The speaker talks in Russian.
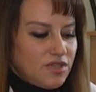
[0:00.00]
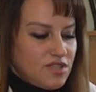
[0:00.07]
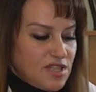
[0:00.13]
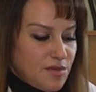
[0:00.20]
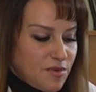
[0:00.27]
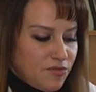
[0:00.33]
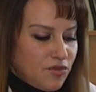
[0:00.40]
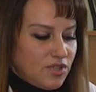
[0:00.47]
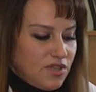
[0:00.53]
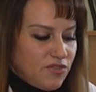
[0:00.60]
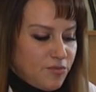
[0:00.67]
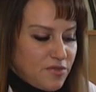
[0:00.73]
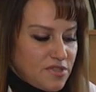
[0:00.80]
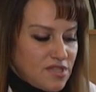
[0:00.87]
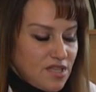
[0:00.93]
самого
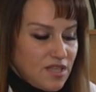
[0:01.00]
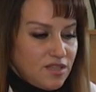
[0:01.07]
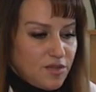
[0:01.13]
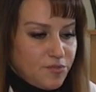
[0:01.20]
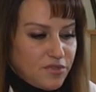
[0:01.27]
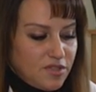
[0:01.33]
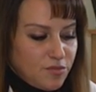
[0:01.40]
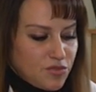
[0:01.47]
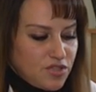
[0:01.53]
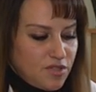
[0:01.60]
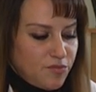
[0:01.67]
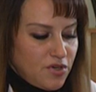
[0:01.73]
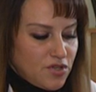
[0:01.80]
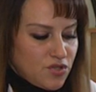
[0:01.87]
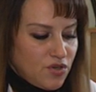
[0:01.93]
этого пациента, потому что
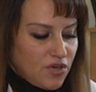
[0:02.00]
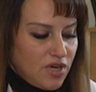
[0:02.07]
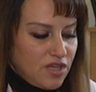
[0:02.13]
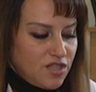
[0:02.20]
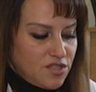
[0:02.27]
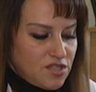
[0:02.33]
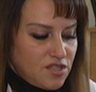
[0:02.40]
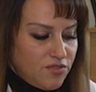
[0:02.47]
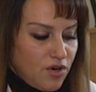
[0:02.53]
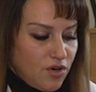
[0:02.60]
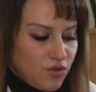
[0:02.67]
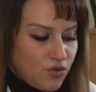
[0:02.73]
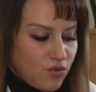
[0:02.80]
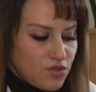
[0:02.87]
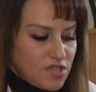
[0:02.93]
большое количество
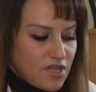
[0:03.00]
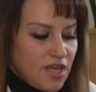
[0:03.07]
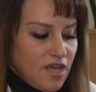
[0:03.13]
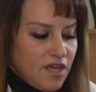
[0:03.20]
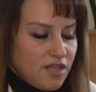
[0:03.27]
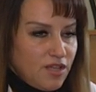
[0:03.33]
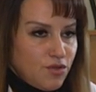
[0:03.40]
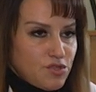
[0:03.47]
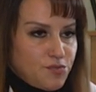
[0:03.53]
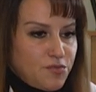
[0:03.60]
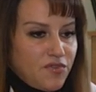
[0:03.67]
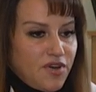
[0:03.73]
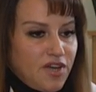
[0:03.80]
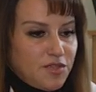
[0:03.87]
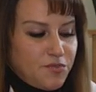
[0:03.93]
глюкозы не
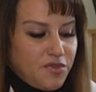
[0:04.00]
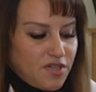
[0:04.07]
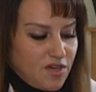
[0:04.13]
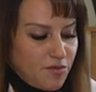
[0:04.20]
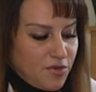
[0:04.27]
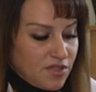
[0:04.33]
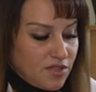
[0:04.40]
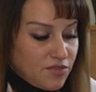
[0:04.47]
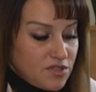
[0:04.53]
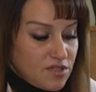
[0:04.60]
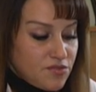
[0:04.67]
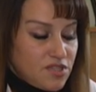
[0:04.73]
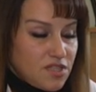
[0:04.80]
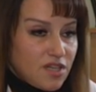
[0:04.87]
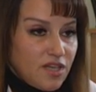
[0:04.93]
успевает перерабатываться
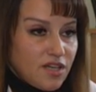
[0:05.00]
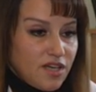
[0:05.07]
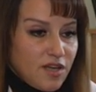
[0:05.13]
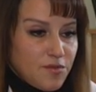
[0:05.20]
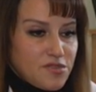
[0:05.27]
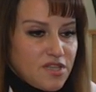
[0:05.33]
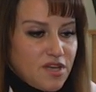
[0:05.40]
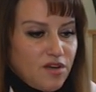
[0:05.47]
в цикле Крепса,